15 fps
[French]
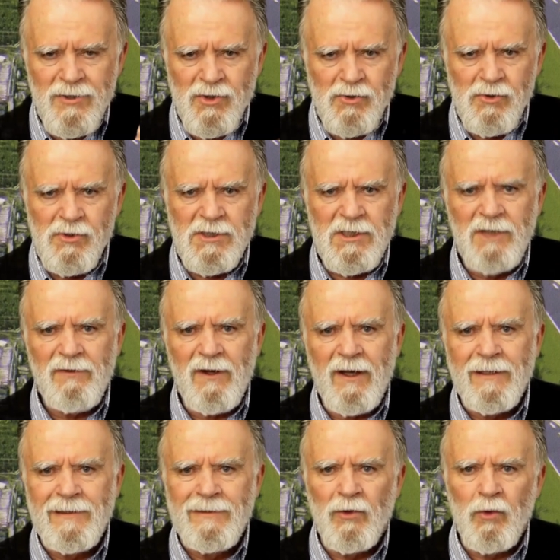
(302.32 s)
juge qui va
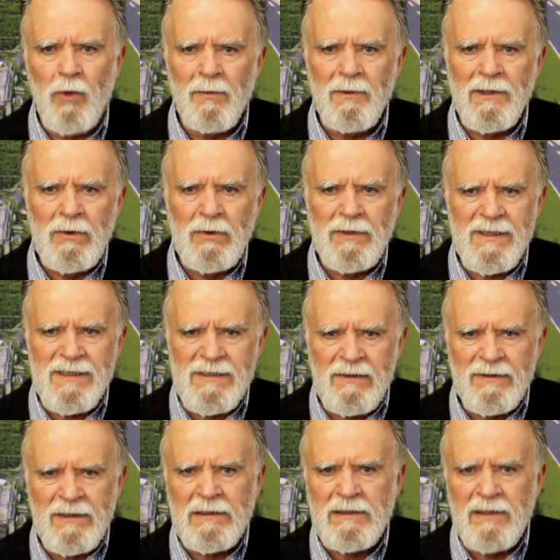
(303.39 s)
régler en trois minutes un
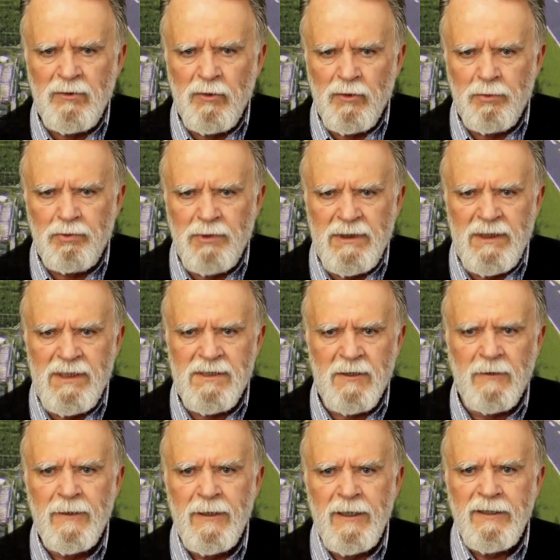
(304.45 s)
scandale qui dure depuis dix
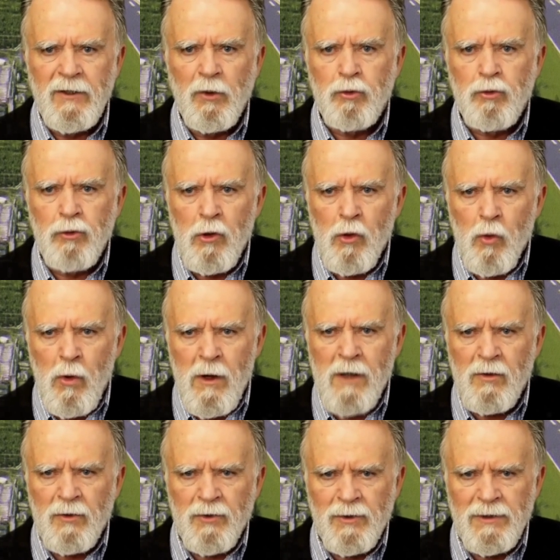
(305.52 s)
ans. Il n'y a aucune loi
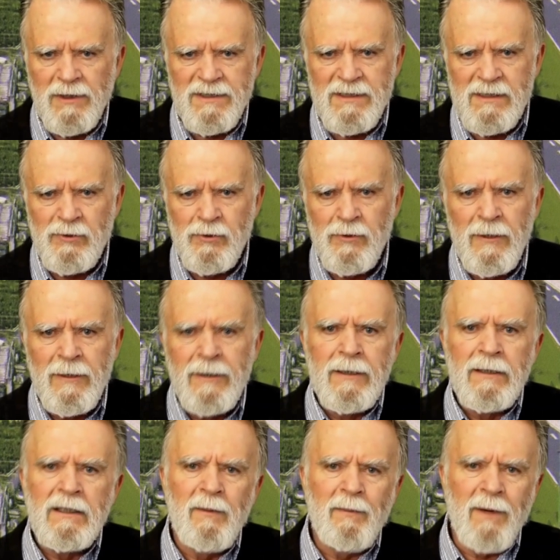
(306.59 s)
contre les élus
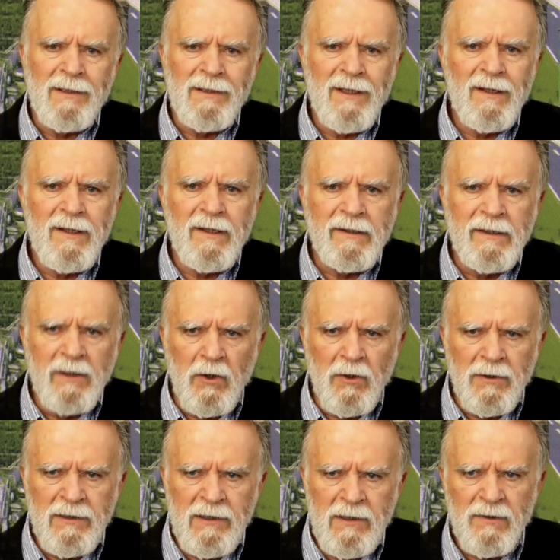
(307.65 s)
qui prennent un air
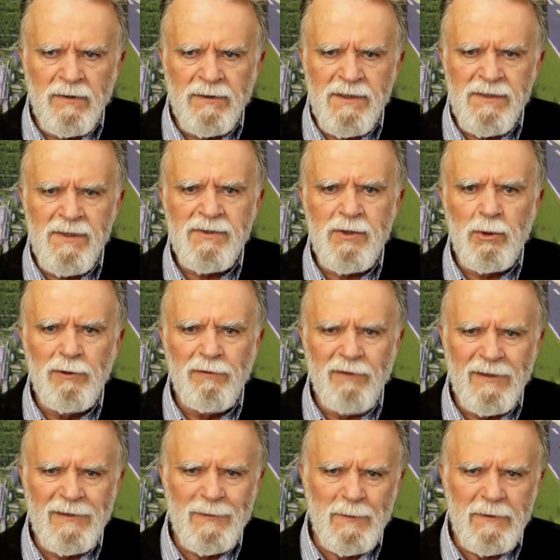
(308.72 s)
ironique en disant ça lui
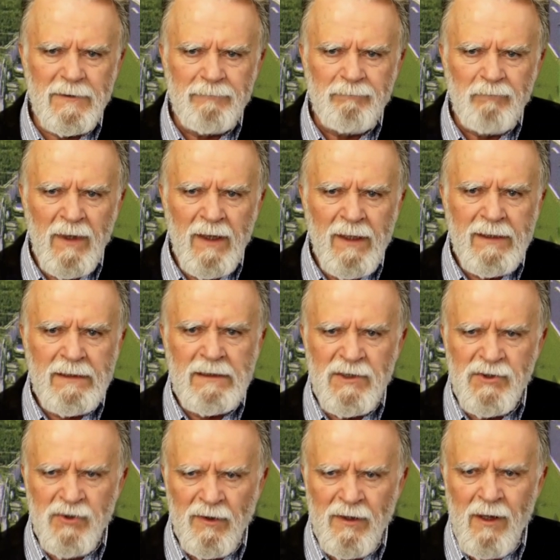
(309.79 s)
fera les pieds. Et les
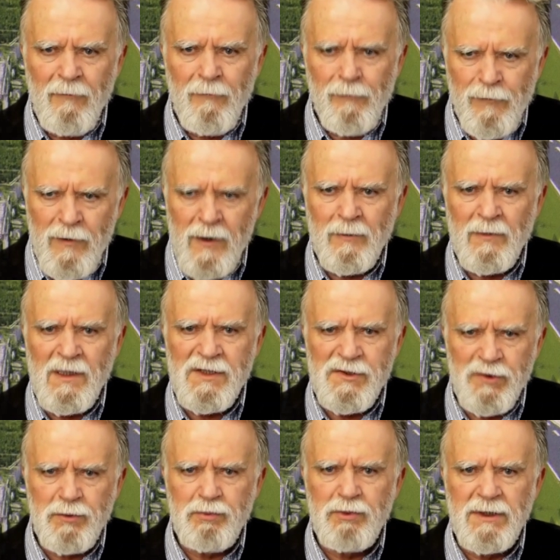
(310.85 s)
gendarmes ferment les
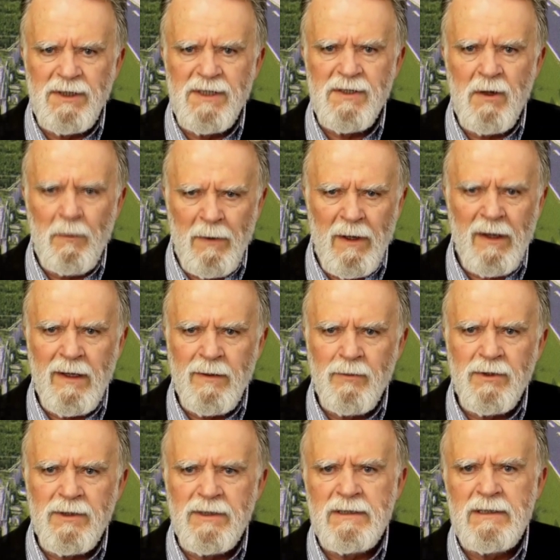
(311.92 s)
yeux depuis dix ans, pareil,
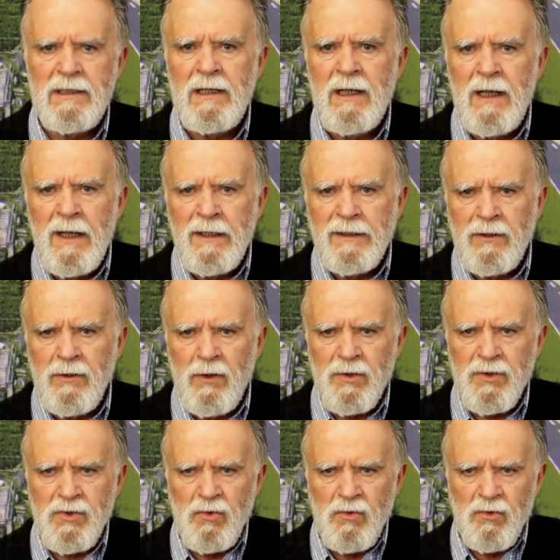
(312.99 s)
me dit-il. D'ailleurs,
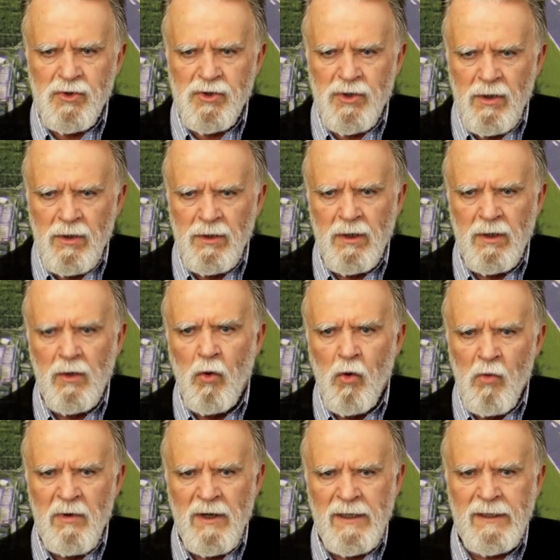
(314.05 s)
son gendre,
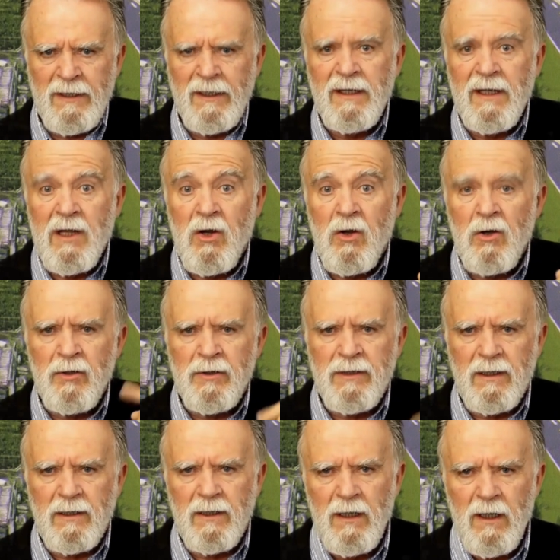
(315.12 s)
au maire et
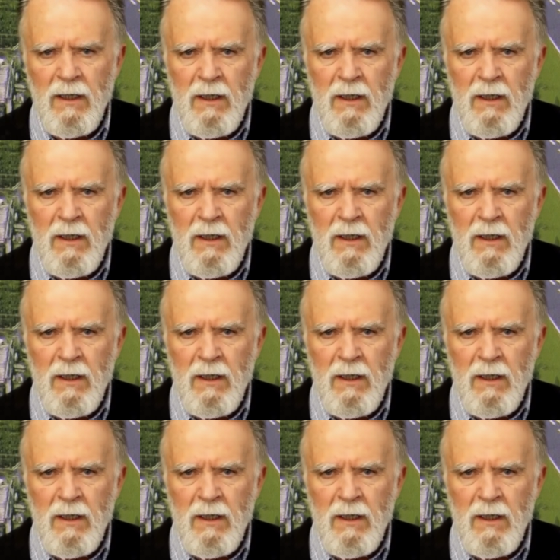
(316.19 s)
colonel.